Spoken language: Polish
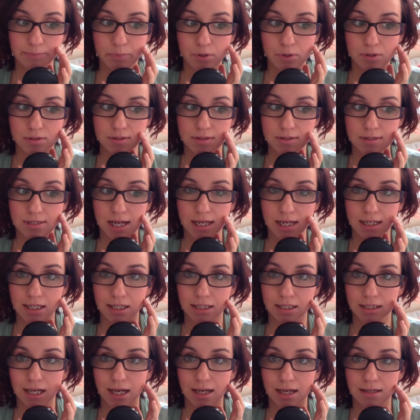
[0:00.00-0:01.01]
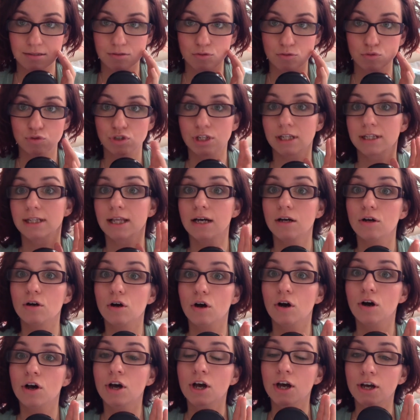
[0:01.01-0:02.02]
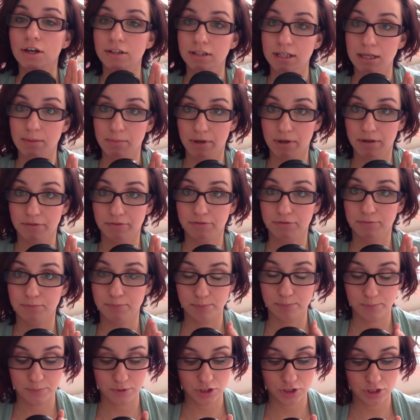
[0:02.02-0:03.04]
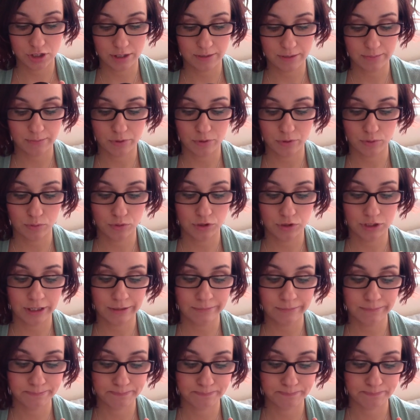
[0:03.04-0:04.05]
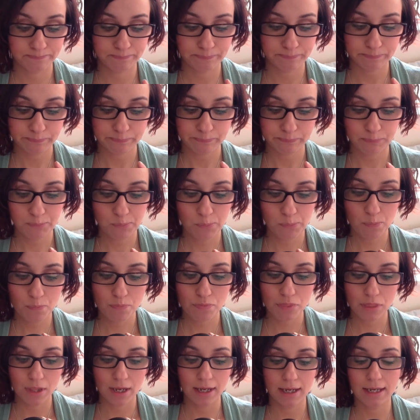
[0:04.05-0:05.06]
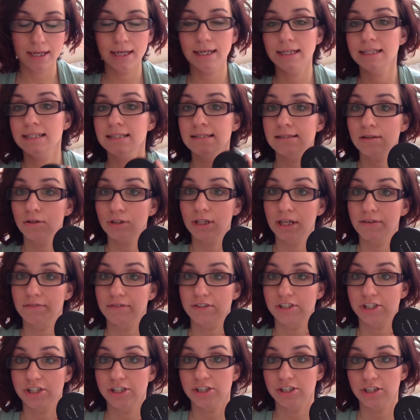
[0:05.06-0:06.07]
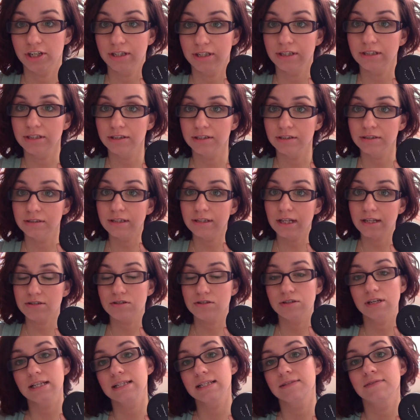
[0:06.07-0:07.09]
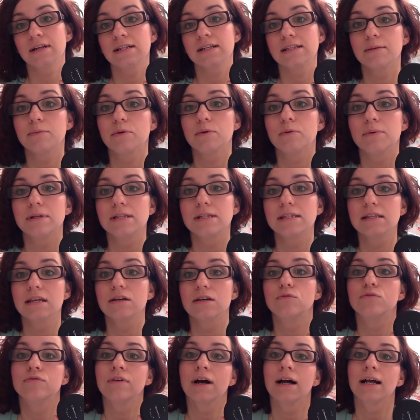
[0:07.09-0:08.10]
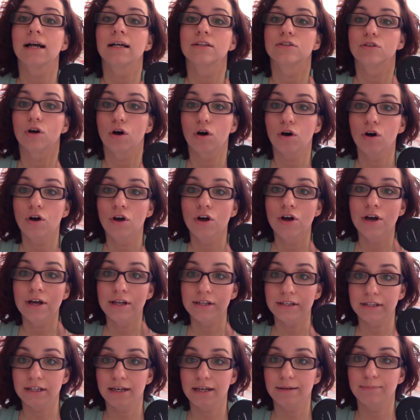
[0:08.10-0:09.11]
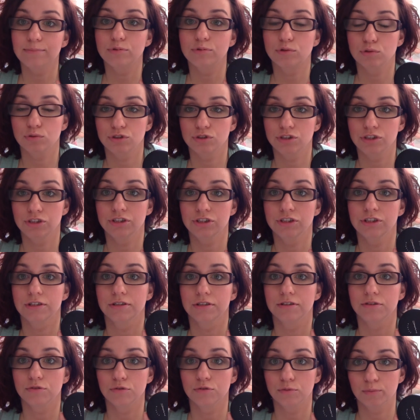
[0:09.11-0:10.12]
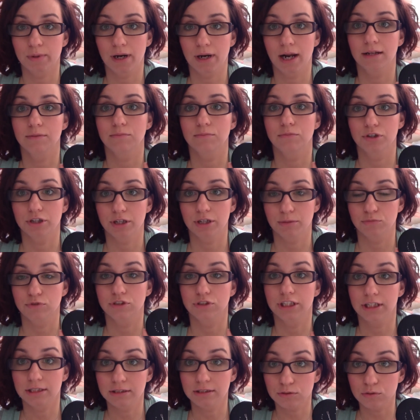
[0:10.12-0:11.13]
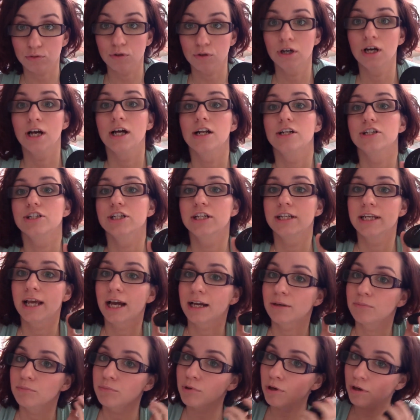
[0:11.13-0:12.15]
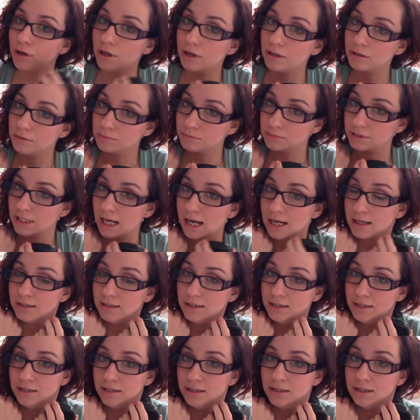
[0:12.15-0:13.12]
pozostaje na skórze. Tego nie ma w przy tym produkcie. E, I co najważniejsze i na co ja zwracam obecnie uwagę, to nie brudzi e, ubrań mojemu dziecku. Czyli jak biorę ją na